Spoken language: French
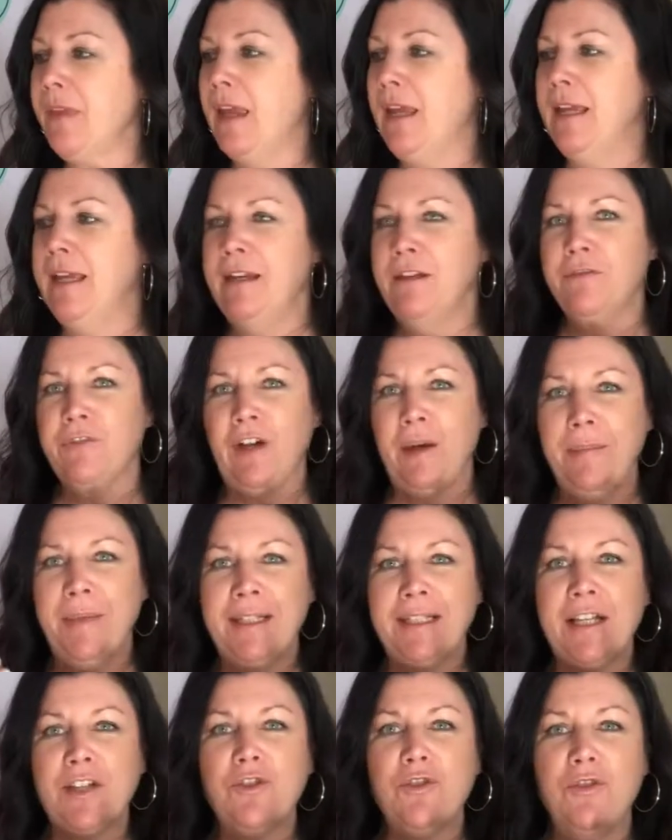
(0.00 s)
et vraiment
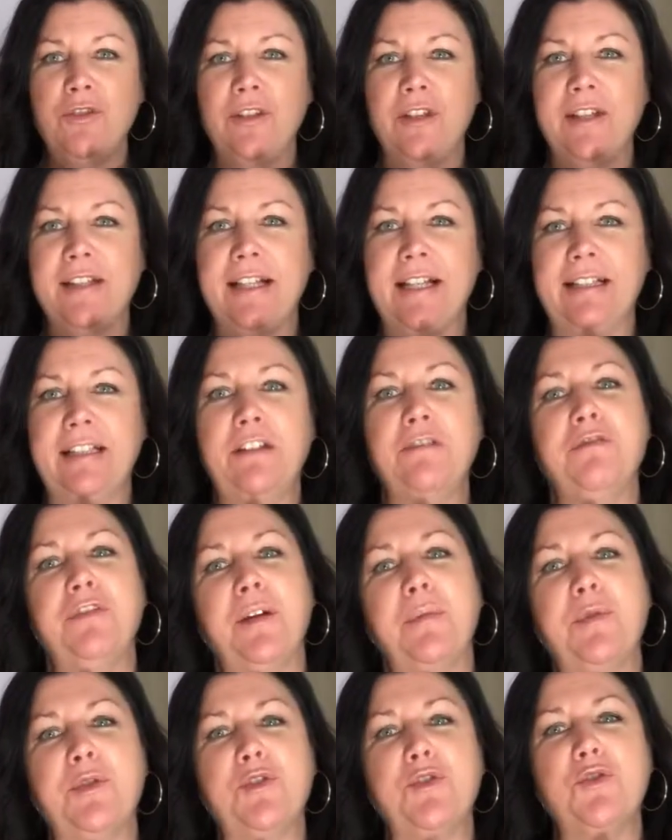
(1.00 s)
dans une certaine
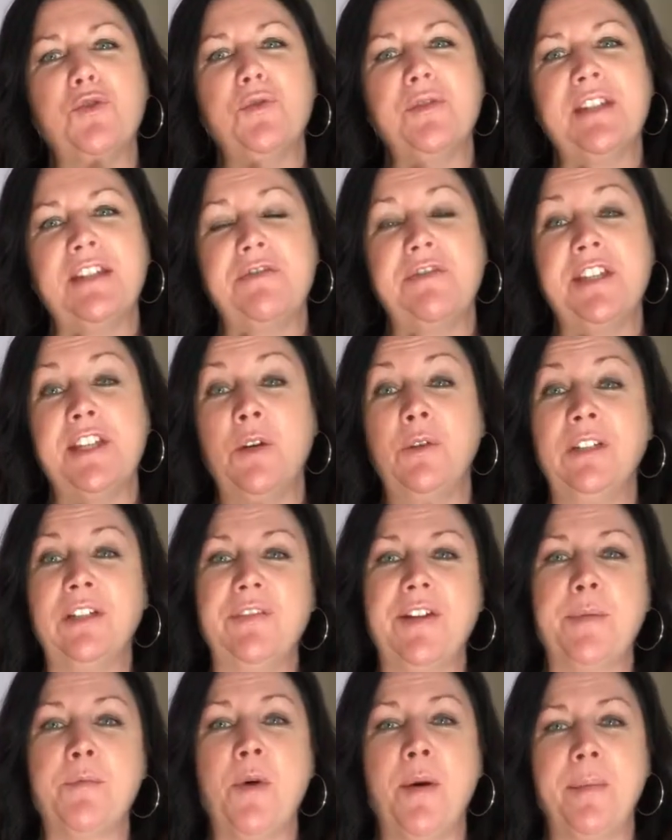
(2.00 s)
fermeture, division
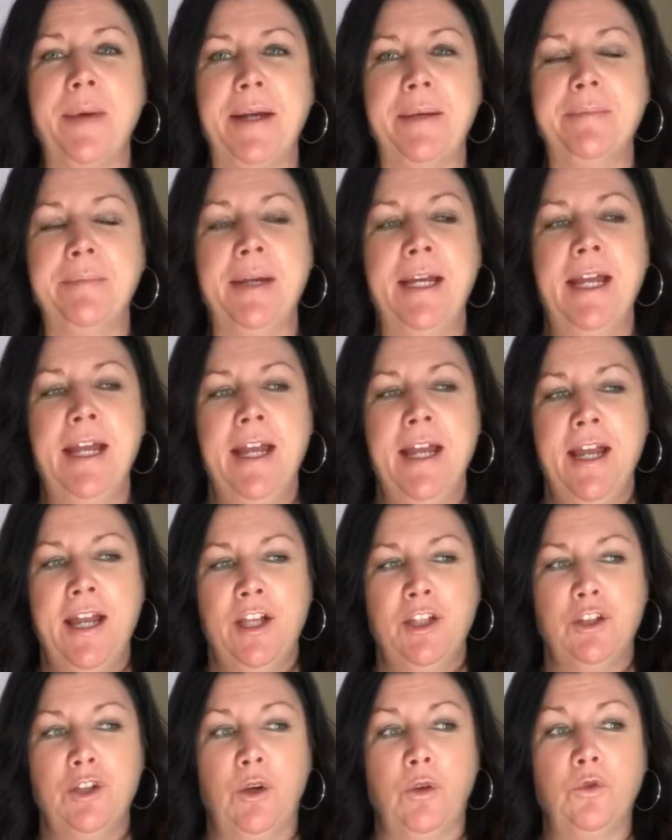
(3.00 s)
avec moi-même.
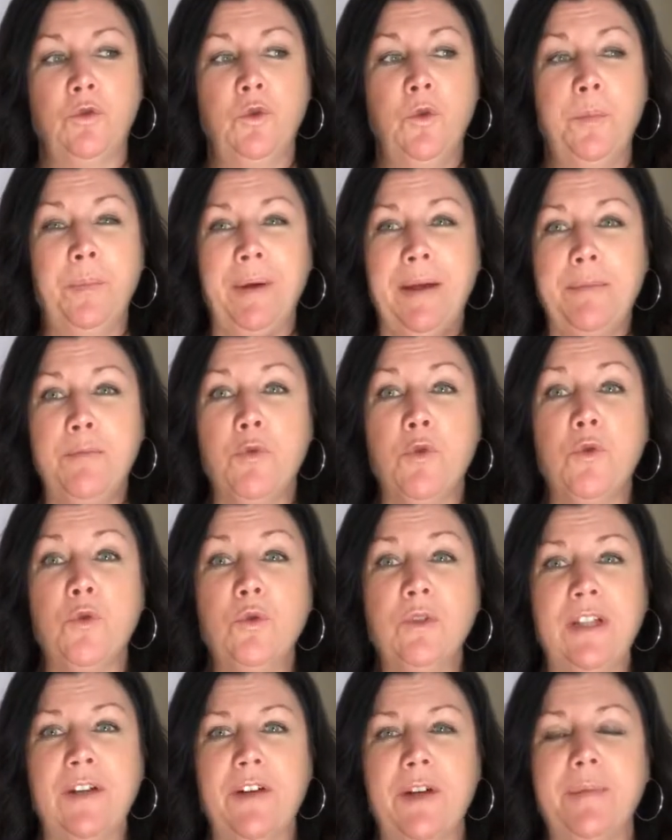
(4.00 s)
Donc, couper
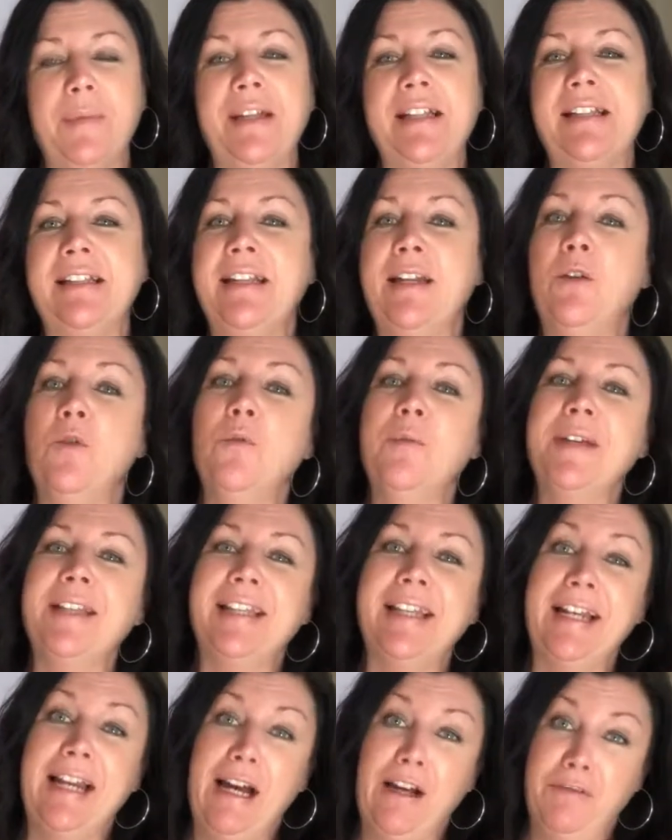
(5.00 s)
beaucoup avec mes idéaux,
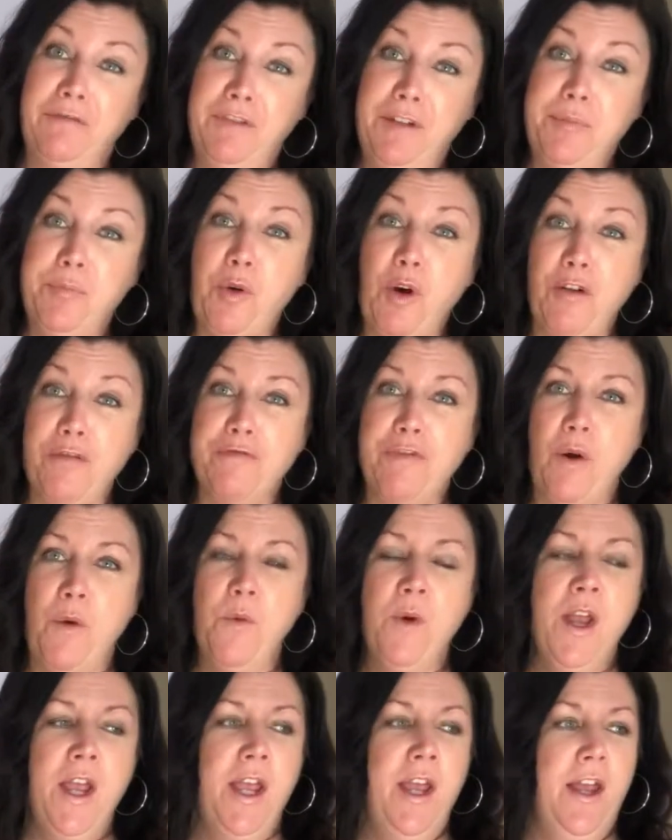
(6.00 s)
mes élans de vie profonds.
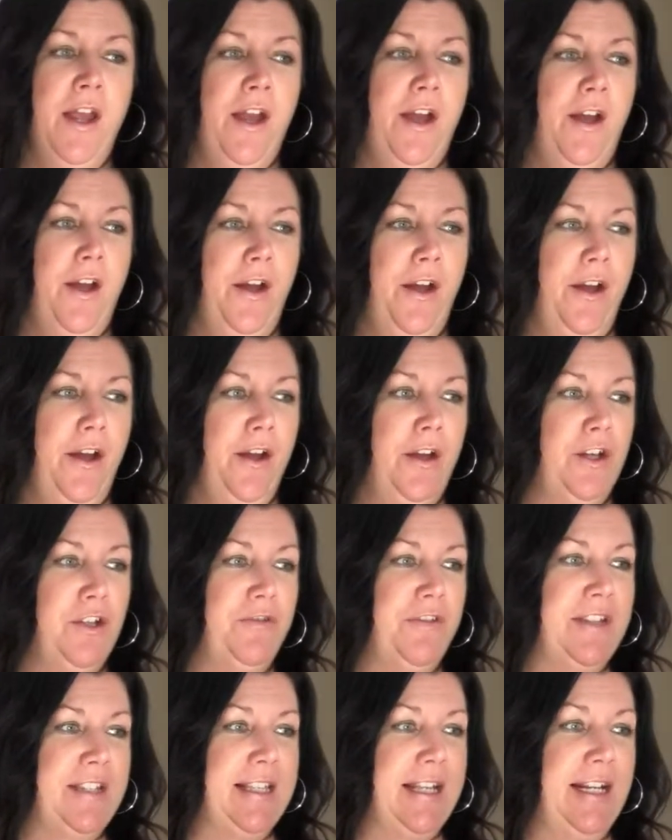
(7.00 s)
Euh, je
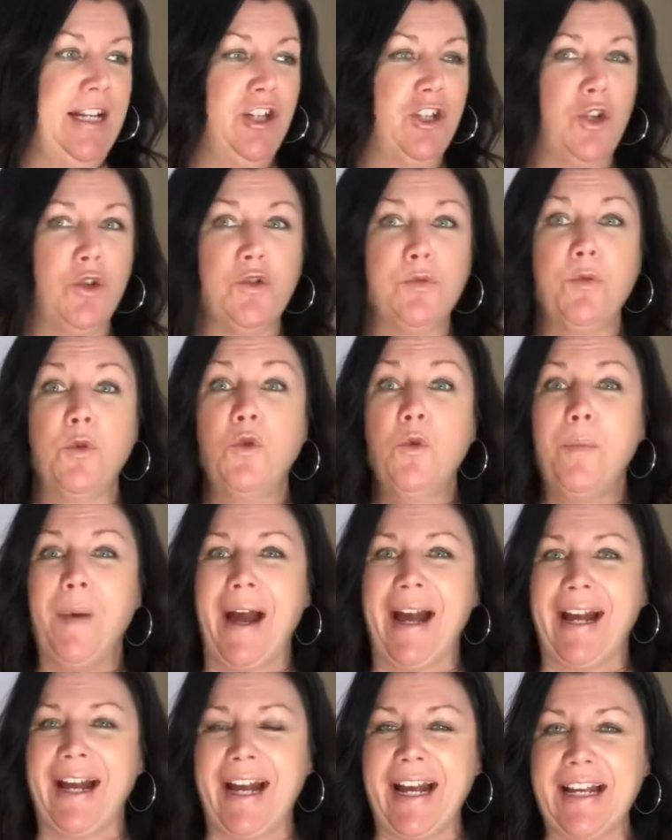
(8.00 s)
faisais les choses beaucoup
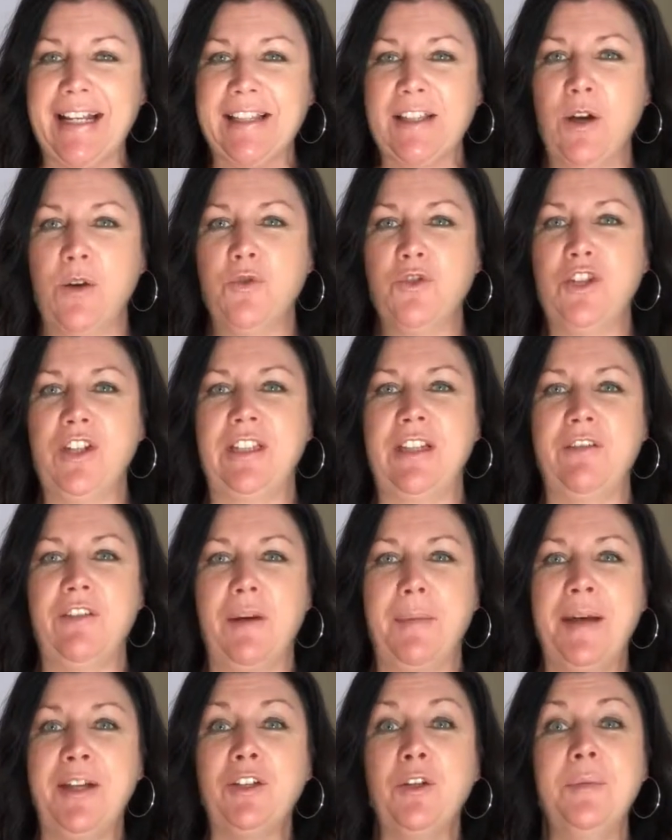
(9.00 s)
par raison. J'étais
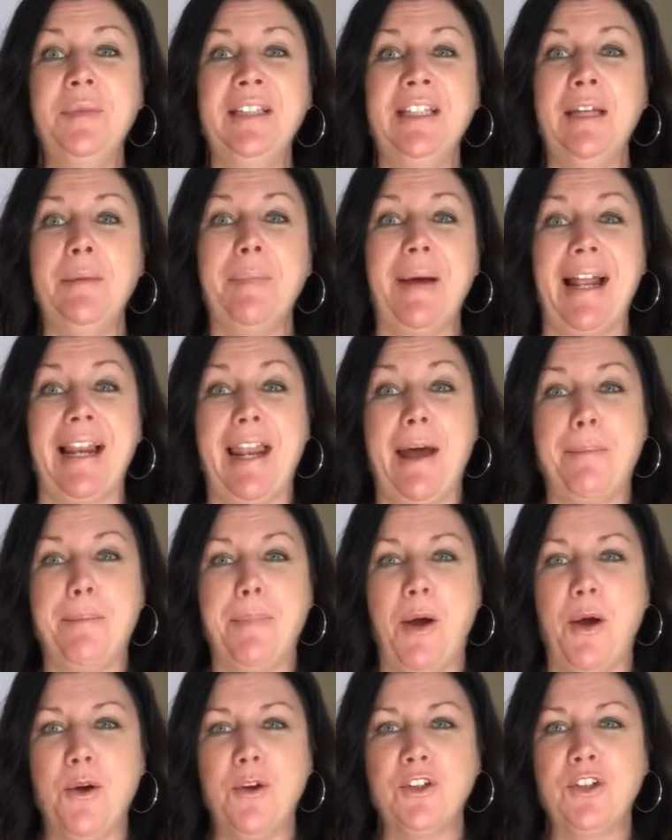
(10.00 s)
vraiment dominée par la
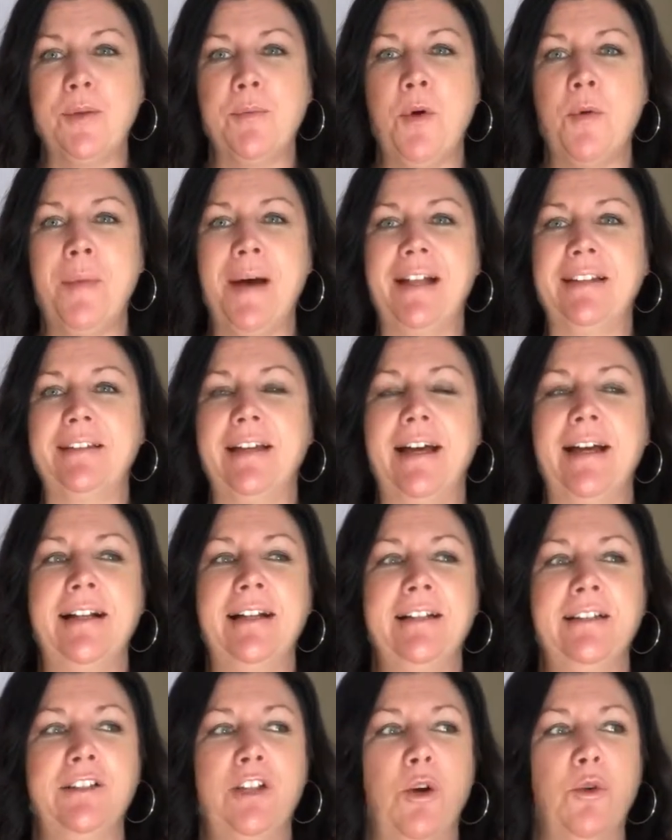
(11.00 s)
peur de mon
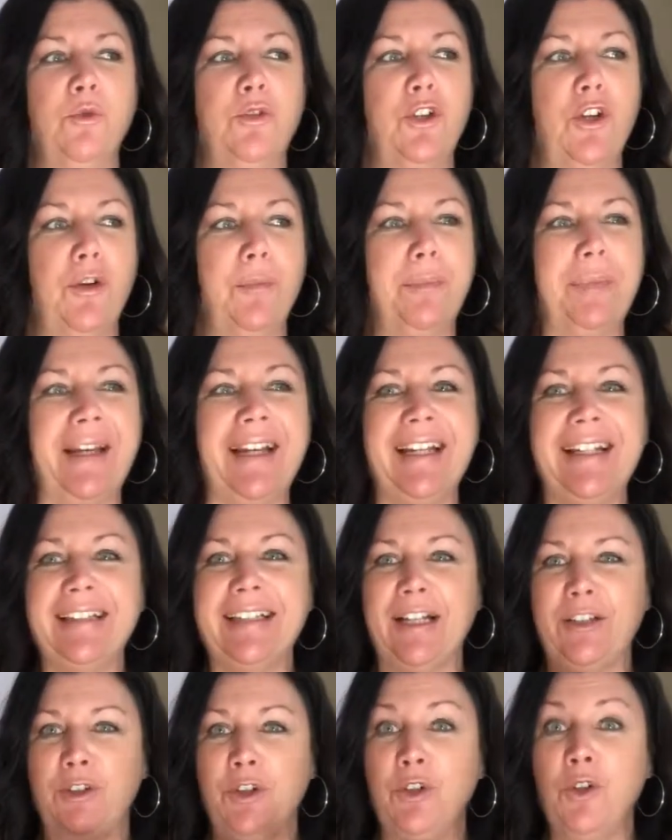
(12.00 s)
mental, donc euh, pris
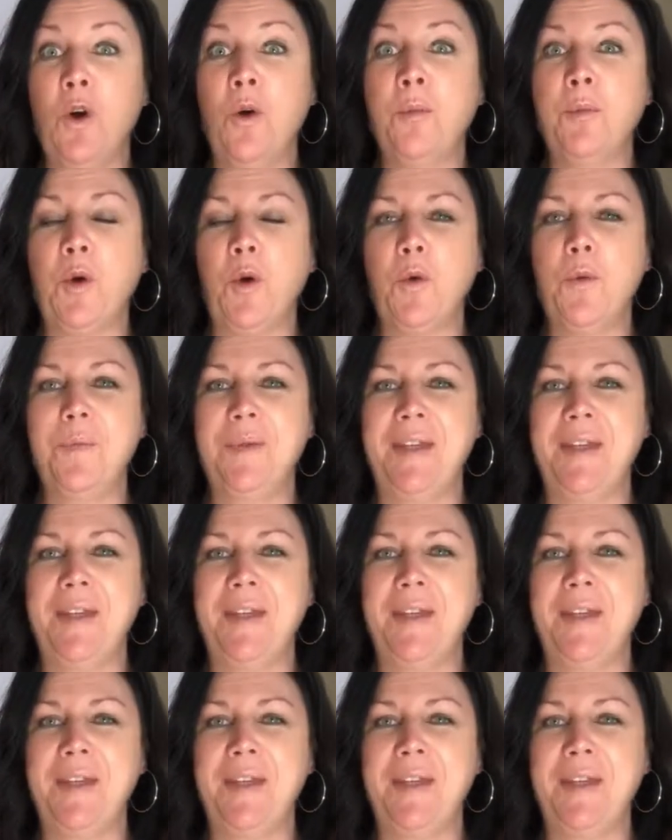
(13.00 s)
dans de nombreux